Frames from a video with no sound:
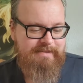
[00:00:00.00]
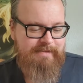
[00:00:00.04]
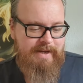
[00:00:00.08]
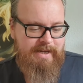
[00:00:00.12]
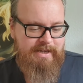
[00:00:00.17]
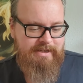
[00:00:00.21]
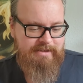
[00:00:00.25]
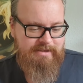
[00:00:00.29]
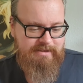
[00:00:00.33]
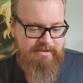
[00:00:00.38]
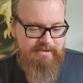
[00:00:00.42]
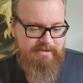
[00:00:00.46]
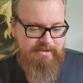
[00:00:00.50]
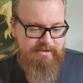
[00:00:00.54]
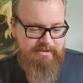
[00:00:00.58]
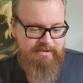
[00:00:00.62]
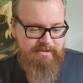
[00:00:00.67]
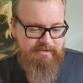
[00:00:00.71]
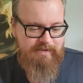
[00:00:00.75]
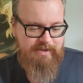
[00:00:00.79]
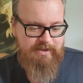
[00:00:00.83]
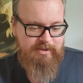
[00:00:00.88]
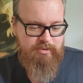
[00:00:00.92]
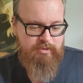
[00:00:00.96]
Zweitens,
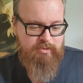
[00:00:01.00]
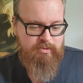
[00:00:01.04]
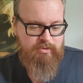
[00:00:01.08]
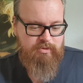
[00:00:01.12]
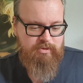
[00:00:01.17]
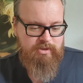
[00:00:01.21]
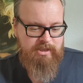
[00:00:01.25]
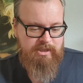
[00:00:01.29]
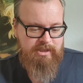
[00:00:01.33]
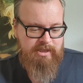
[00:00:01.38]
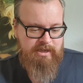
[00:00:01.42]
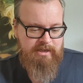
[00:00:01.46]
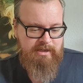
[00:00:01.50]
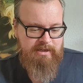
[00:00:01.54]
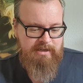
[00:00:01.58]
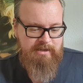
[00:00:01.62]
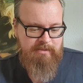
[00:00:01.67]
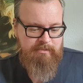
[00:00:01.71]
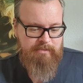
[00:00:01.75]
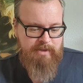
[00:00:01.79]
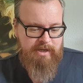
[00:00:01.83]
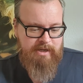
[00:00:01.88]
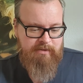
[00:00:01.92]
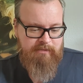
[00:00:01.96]
äh, wenn du oder dein
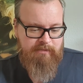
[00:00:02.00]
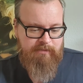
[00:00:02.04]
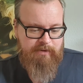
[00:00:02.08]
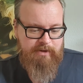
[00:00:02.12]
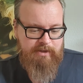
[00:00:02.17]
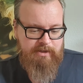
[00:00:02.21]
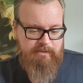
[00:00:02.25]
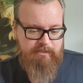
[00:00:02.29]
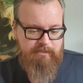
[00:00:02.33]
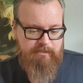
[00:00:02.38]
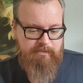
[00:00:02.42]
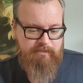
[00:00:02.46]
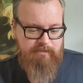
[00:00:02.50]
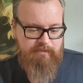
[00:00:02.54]
Leben ein Film